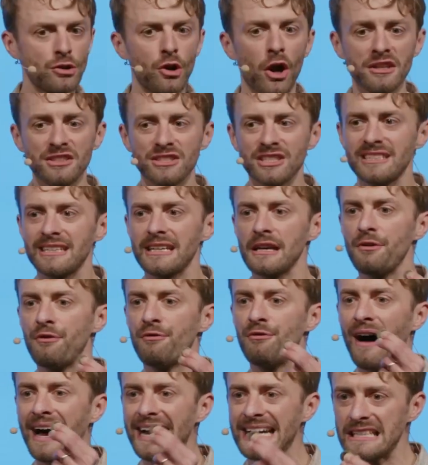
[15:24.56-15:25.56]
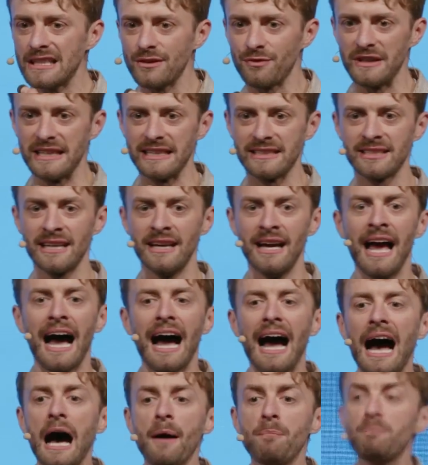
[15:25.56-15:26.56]
Gott geweiht wird,
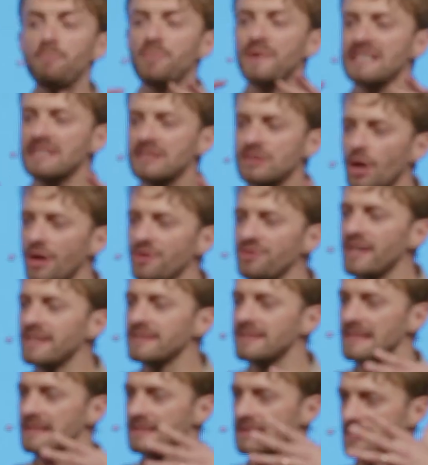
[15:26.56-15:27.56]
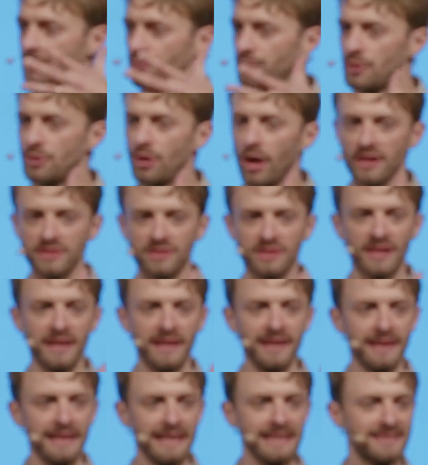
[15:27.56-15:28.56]
abgesondert ist für Gott,
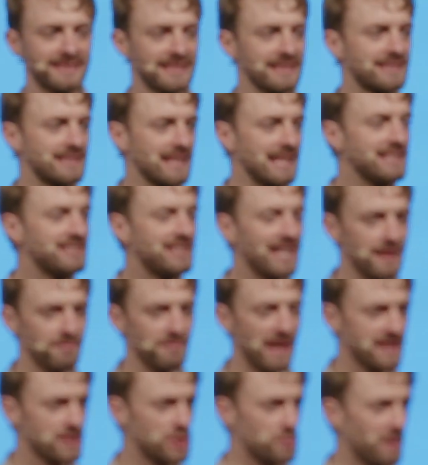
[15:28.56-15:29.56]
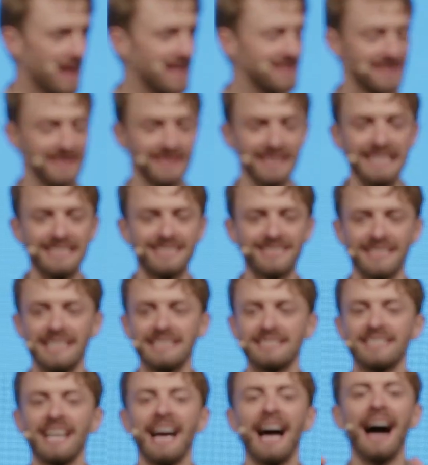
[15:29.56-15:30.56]
ist es in dem entsprechend ist
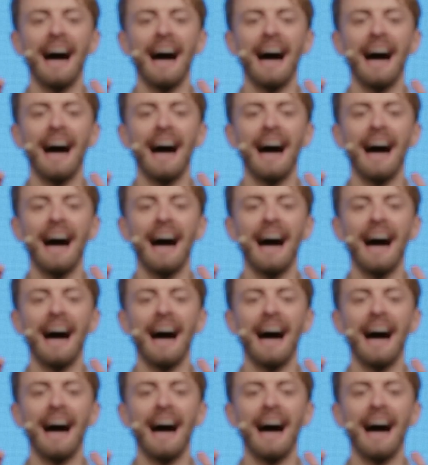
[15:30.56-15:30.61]
es